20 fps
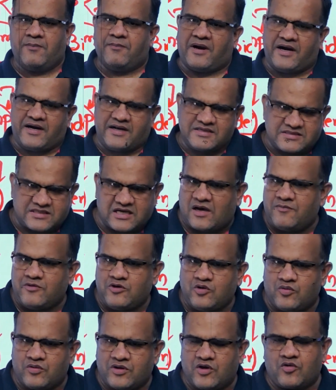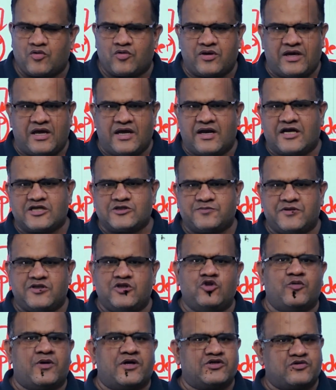बाइडन साहब ही होंगे क्योंकि एक राष्ट्रपति
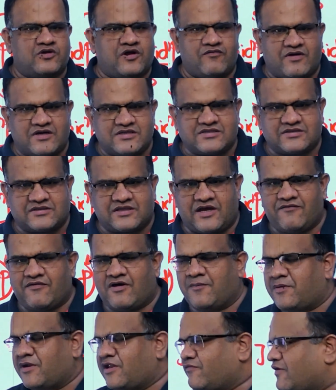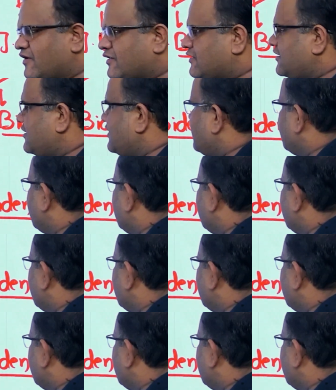दो बार चुनाव लड़ सकता है वहां पर ये व्यक्ति